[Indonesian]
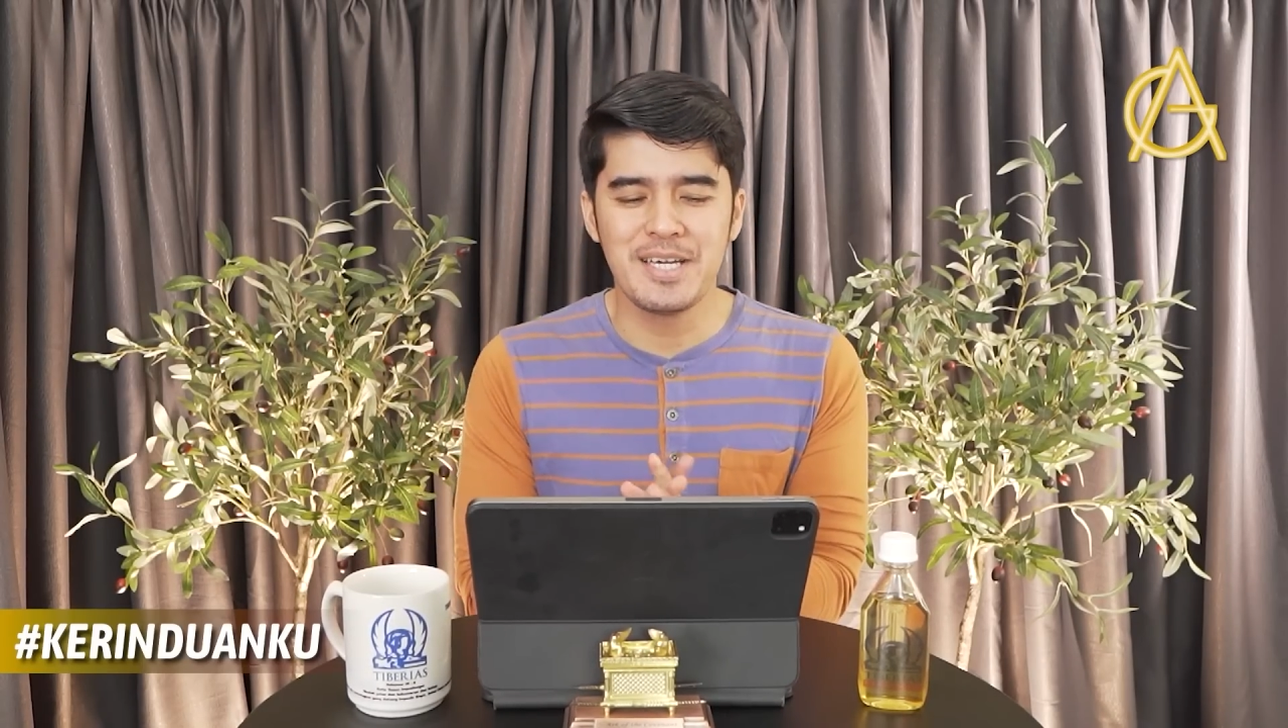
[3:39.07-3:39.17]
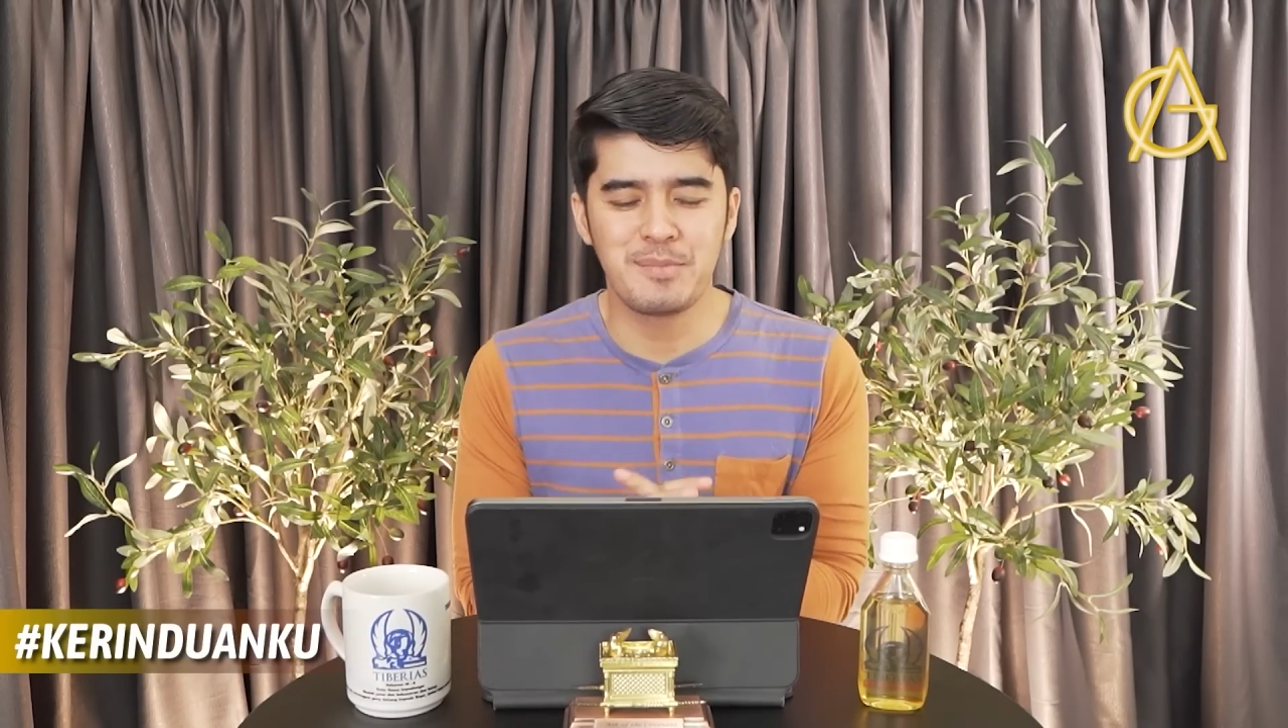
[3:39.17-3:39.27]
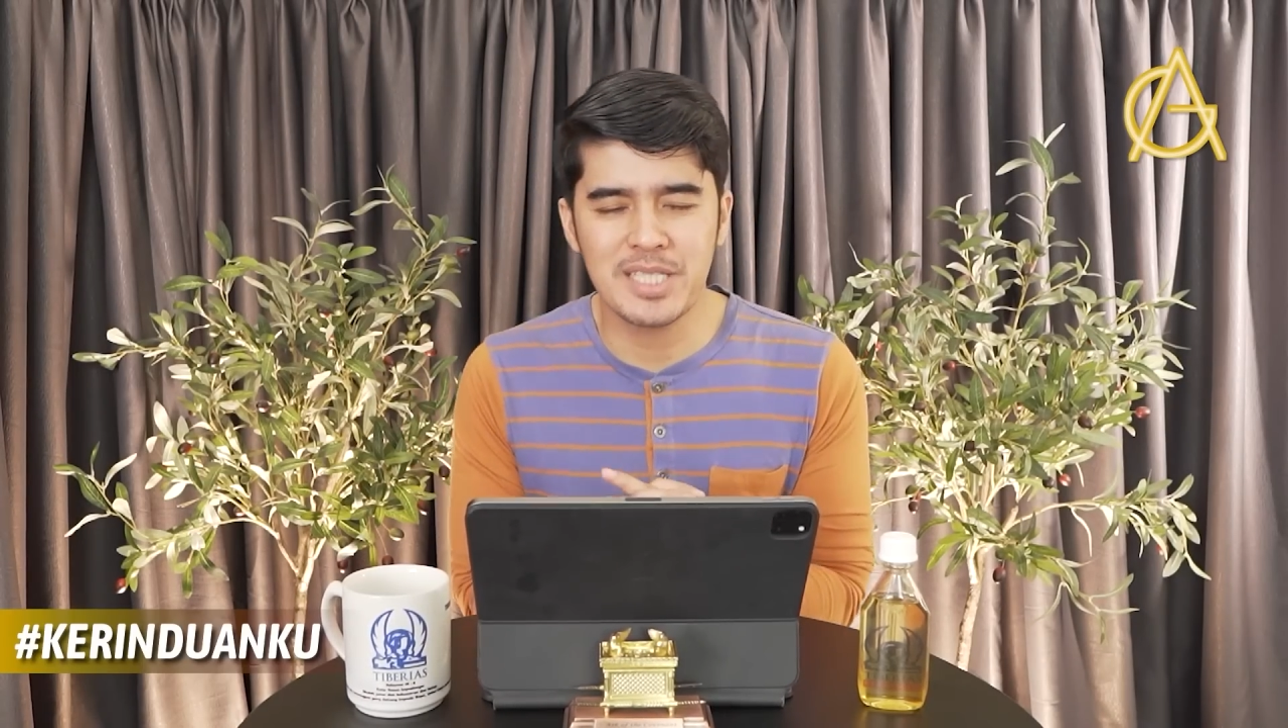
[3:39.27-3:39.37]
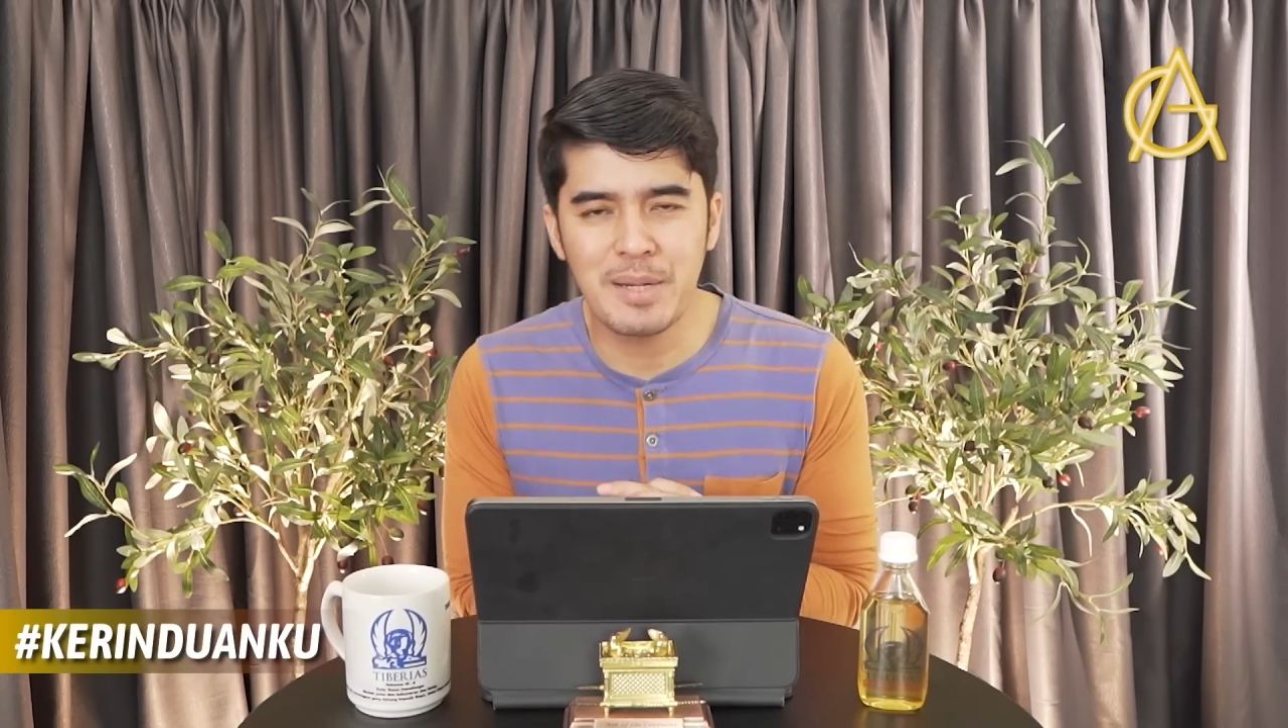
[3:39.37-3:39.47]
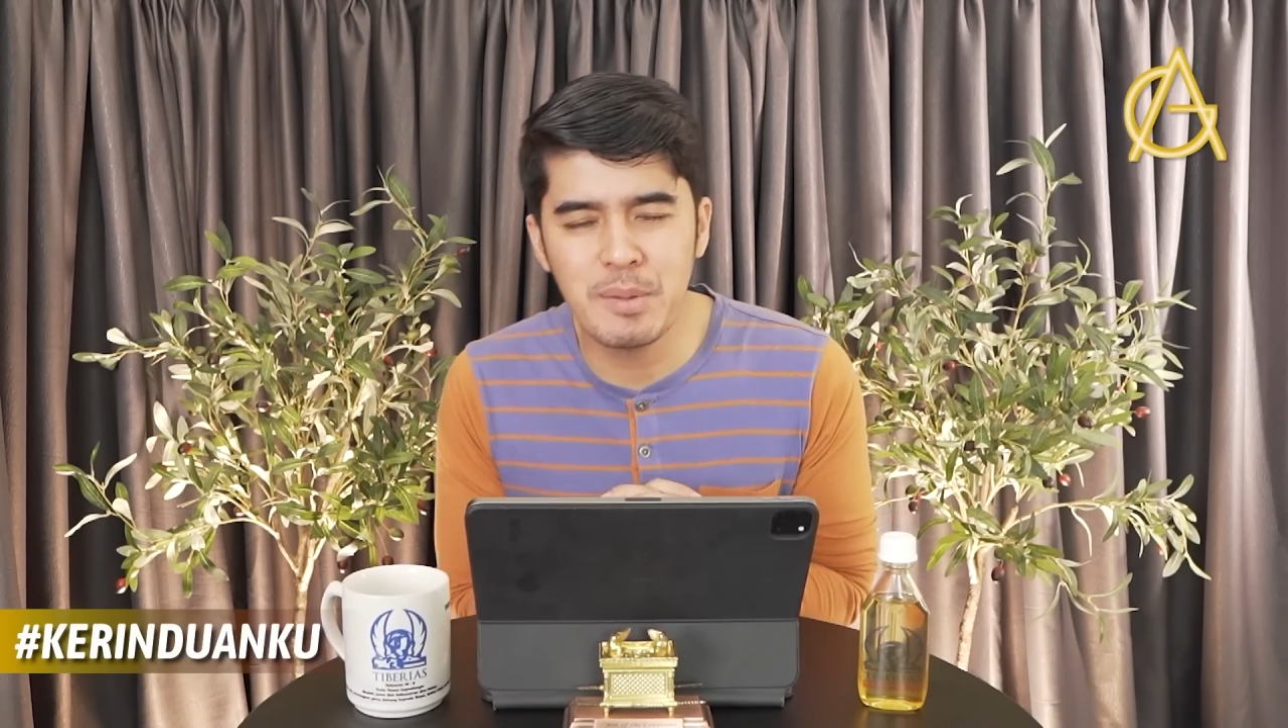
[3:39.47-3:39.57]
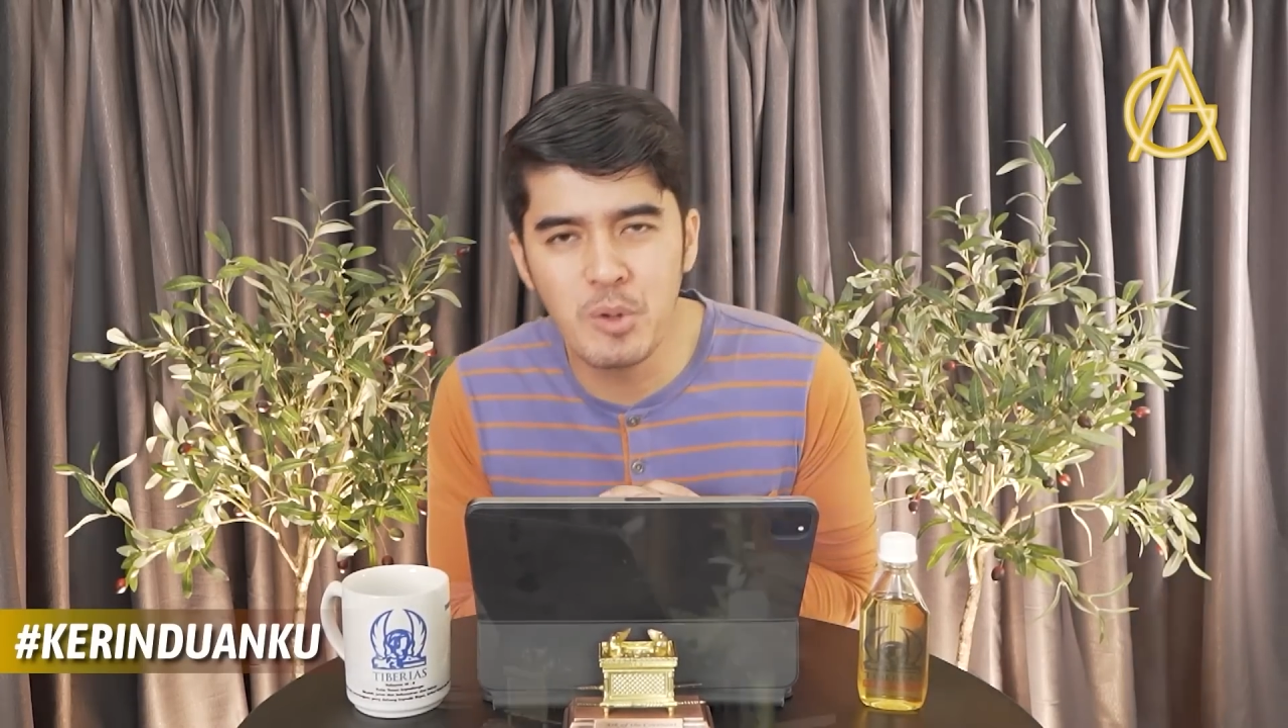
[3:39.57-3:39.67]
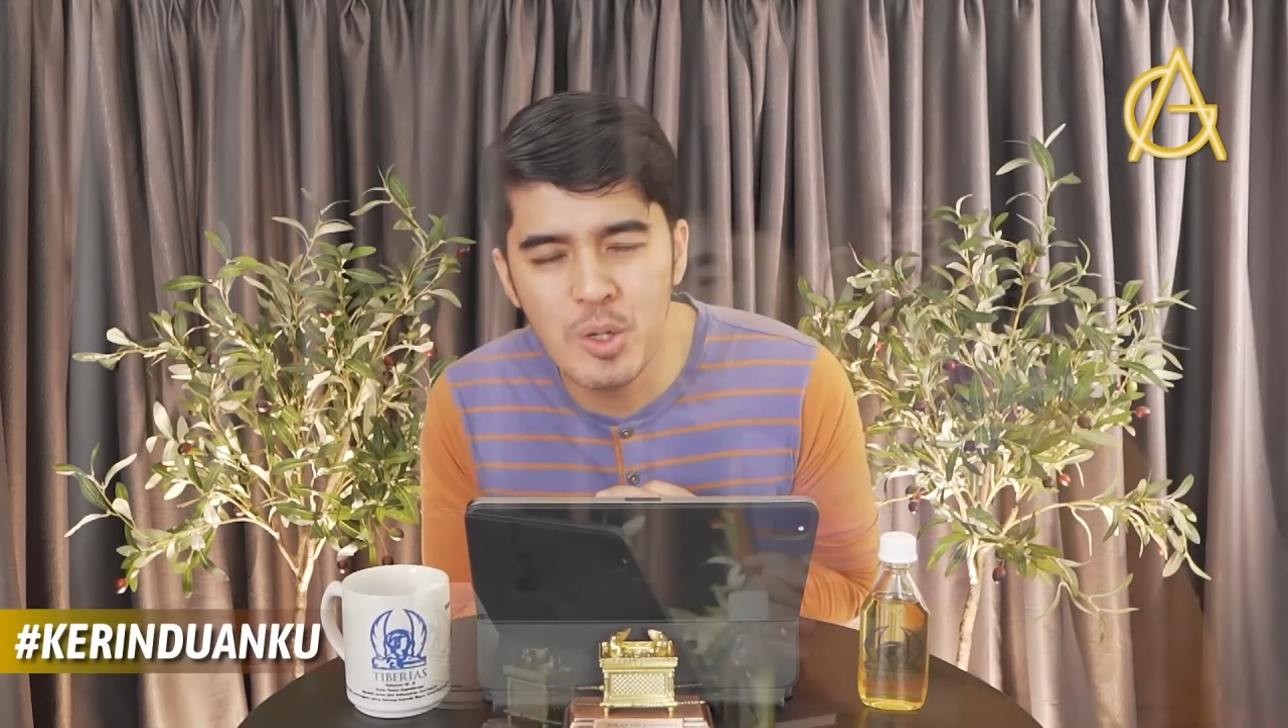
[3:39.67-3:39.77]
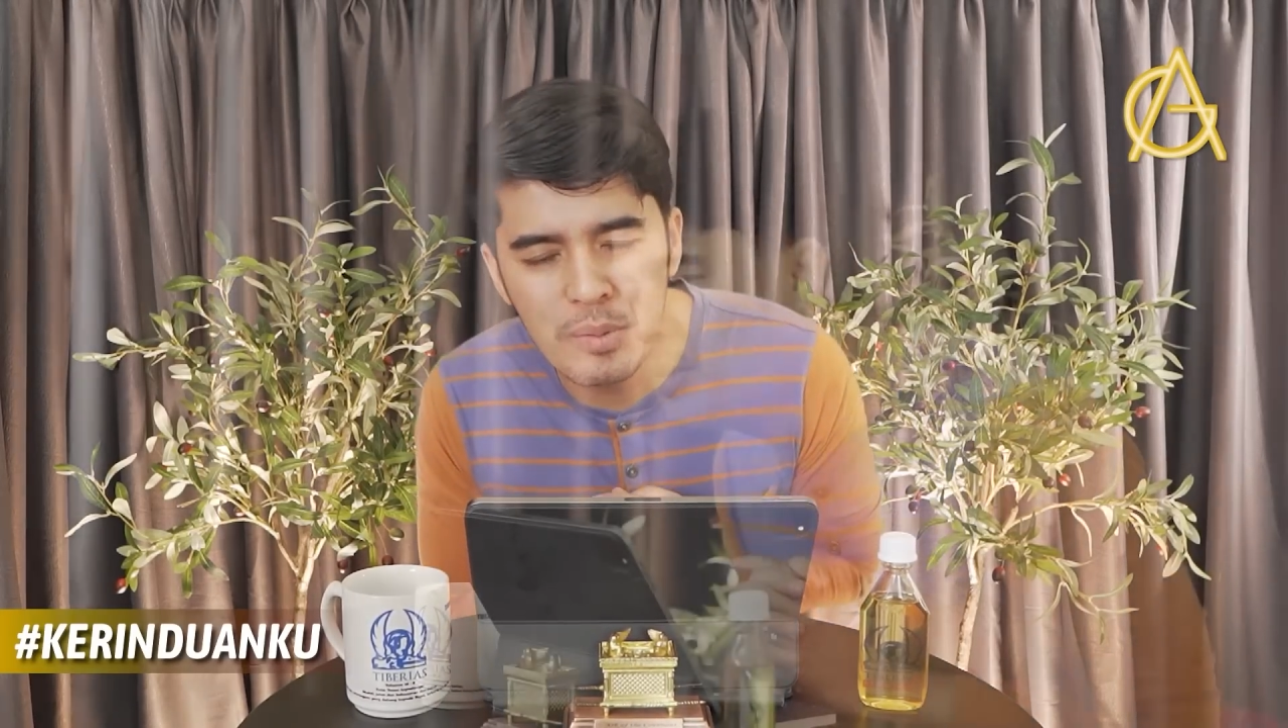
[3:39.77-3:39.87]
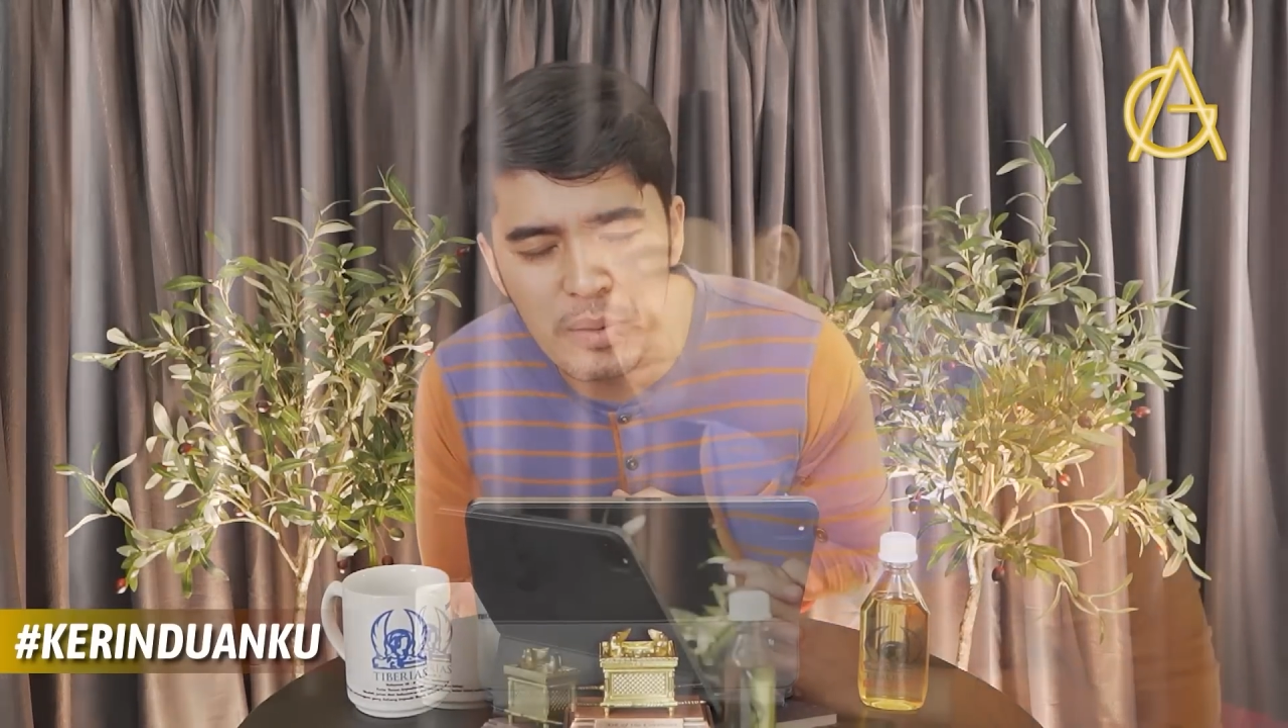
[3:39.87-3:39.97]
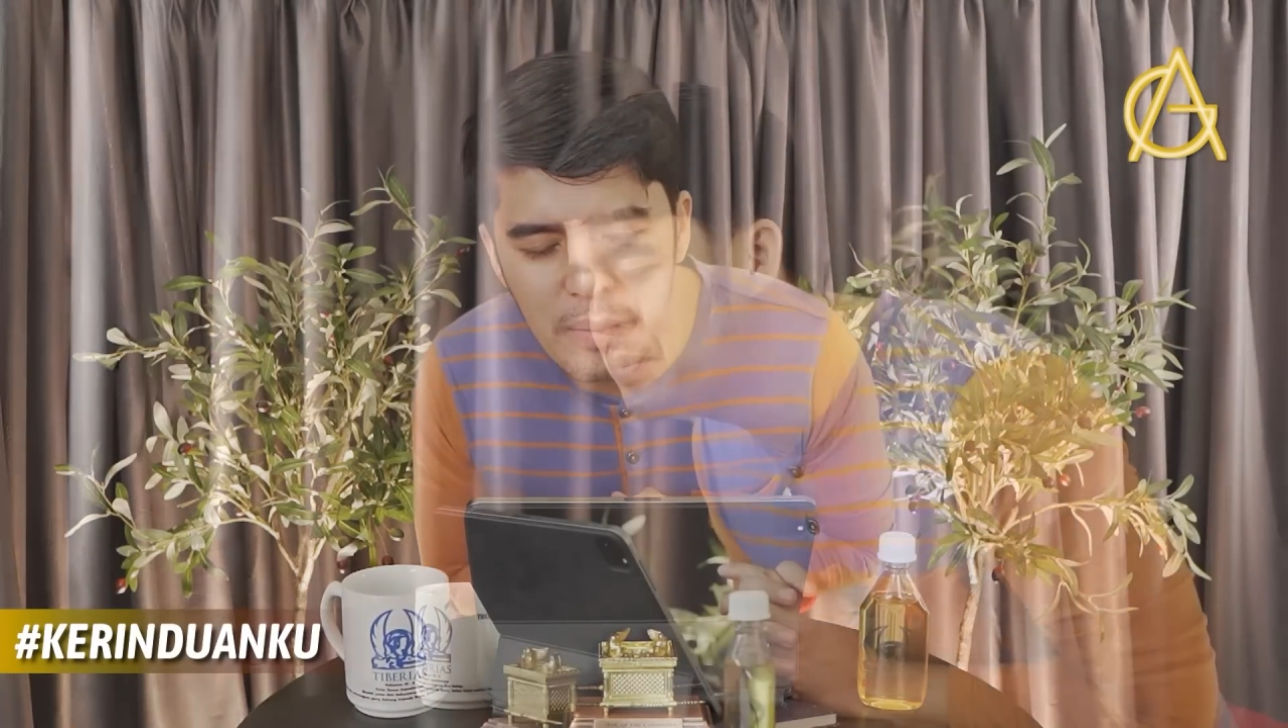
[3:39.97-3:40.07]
Yang pertama mengubah